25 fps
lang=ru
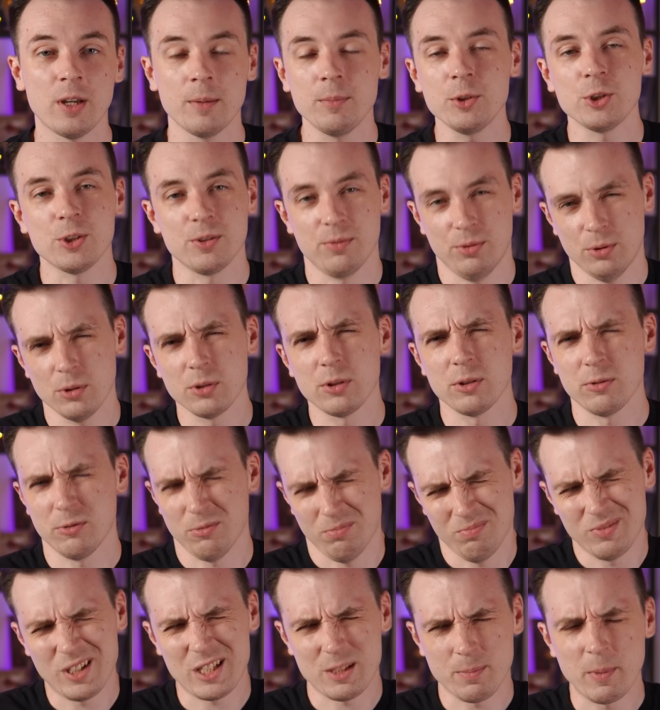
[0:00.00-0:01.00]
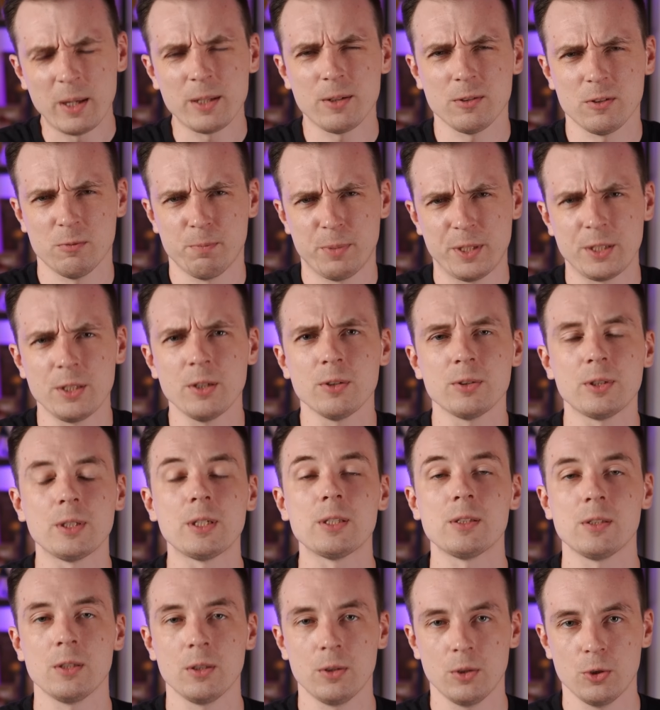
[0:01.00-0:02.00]
Обычно все это рассматривается в пределах
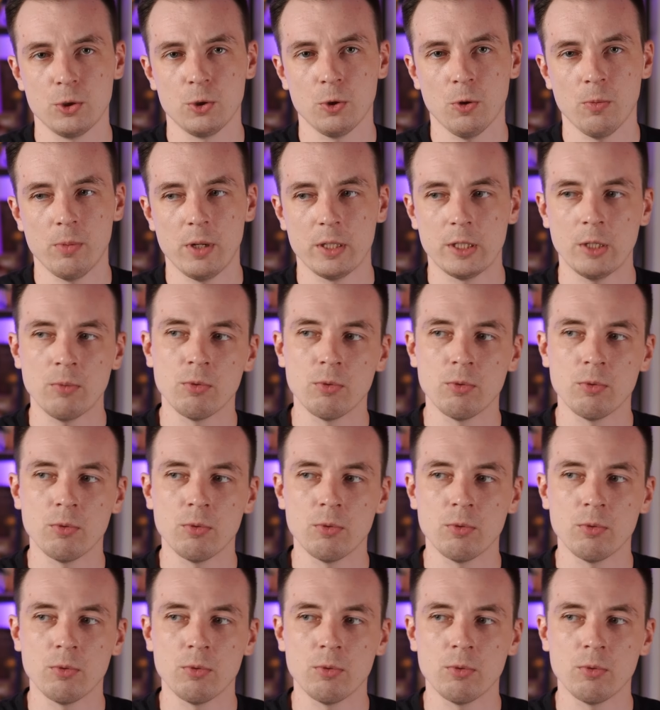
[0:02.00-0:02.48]
30 тысяч рублей.